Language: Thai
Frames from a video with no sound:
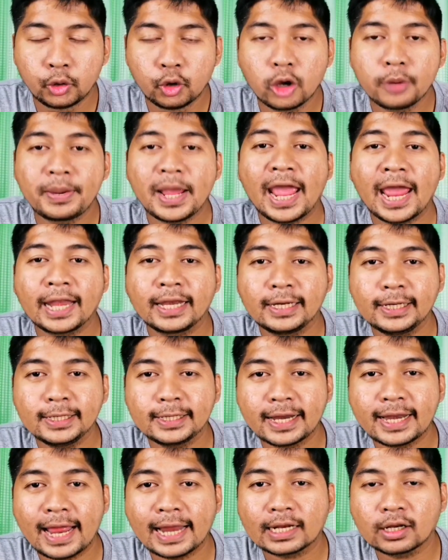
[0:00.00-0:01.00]
โดยแผนที่
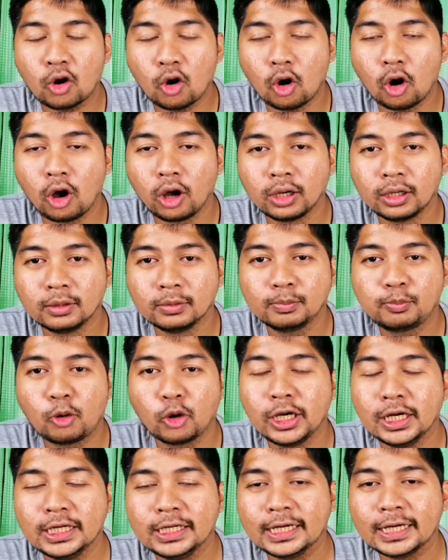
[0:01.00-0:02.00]
ถนัดของพ
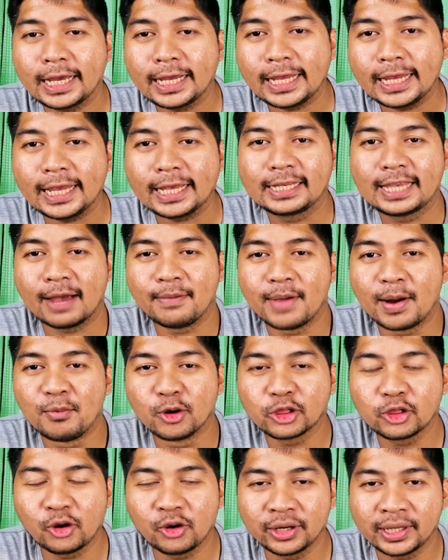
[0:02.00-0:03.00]
ลเรือเอกยามาโม
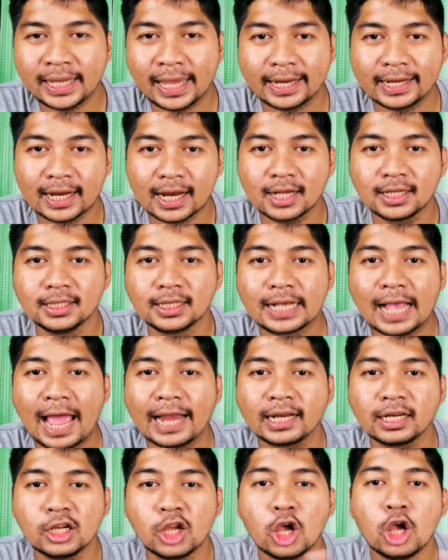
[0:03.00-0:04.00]
โตะเนี่ยนั่นก็คือกา
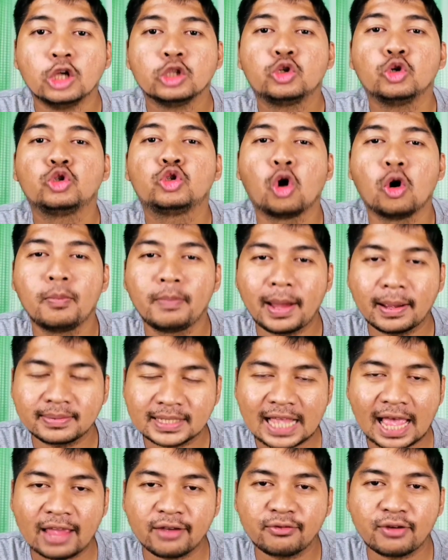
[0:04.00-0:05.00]
รจู่โจมแบบ
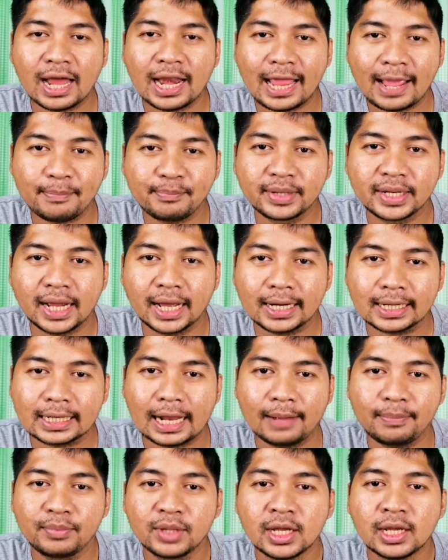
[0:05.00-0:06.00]
สายฟ้าแลบนะค
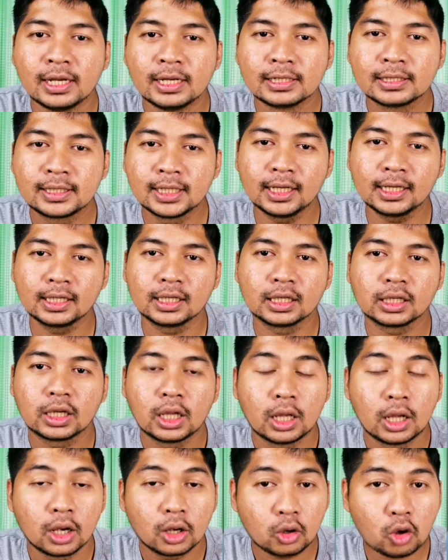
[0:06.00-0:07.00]
รับซึ่ง
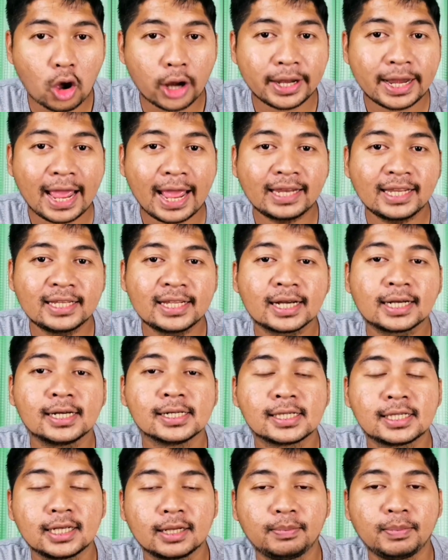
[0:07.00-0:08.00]
ก่อนหน้าที่จะ
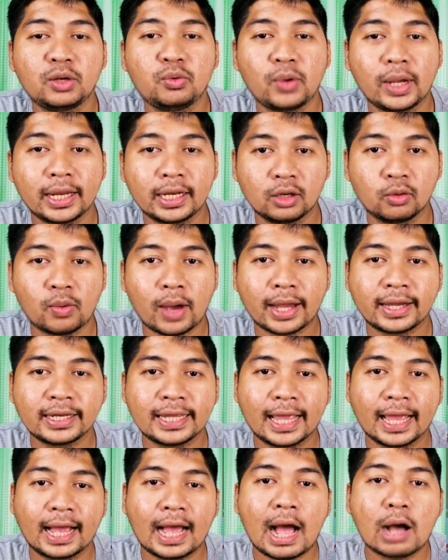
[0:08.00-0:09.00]
เกิดศึกมิดเวย์หนึ่งวัน
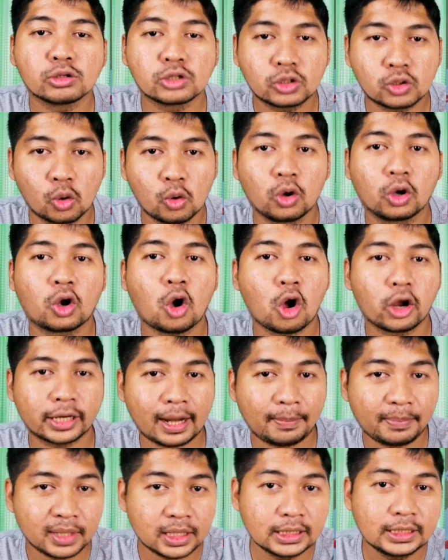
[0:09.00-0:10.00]
เนี่ยเขาส่งกอง
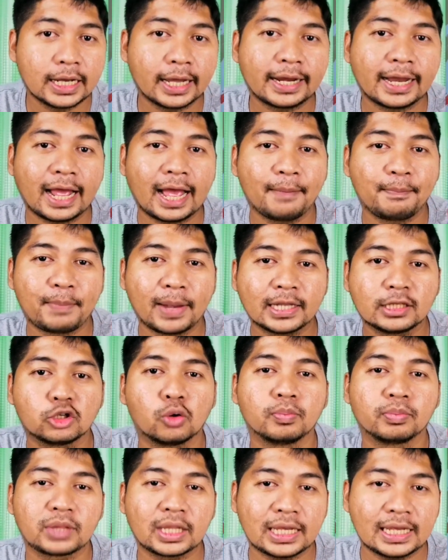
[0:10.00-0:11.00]
ทัพเรือนะครับไปโจ
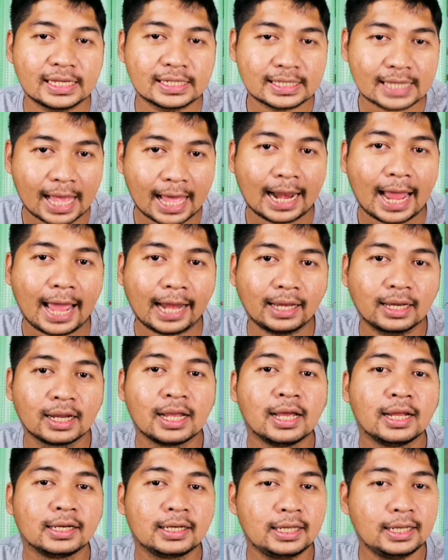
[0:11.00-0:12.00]
มตีสหรัฐ
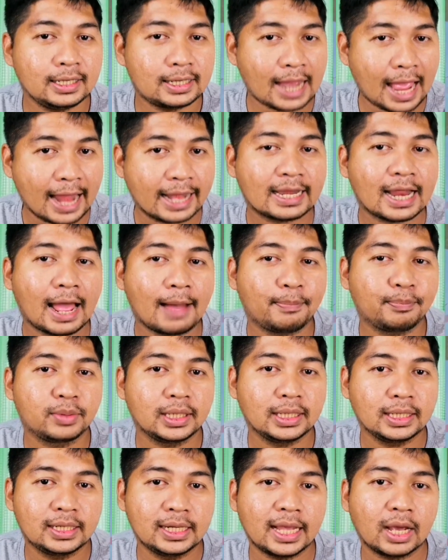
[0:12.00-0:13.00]
ที่ฐานทัพ
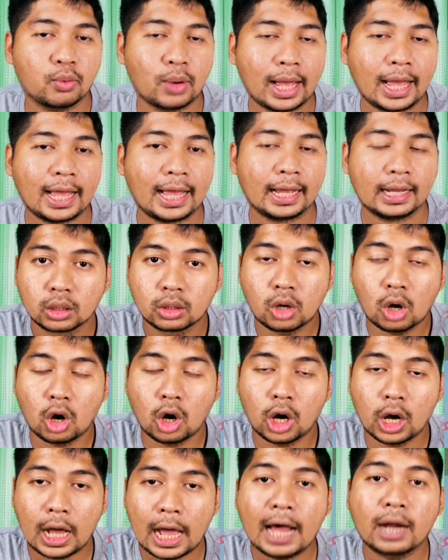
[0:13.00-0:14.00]
ที่เรียกว่า
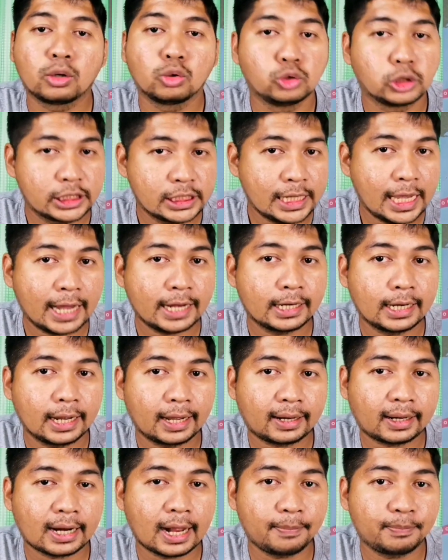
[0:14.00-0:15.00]
เกาะอารูเซียน
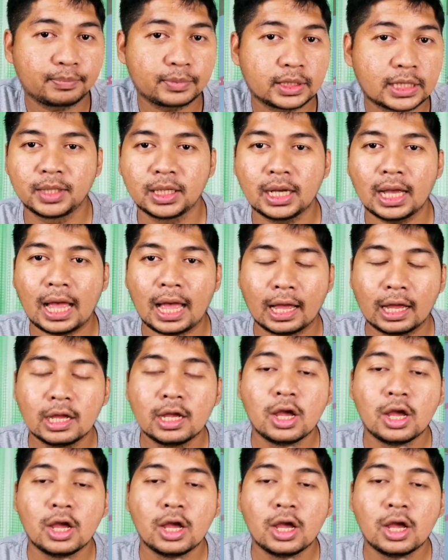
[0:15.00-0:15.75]
นะครับเพื่อ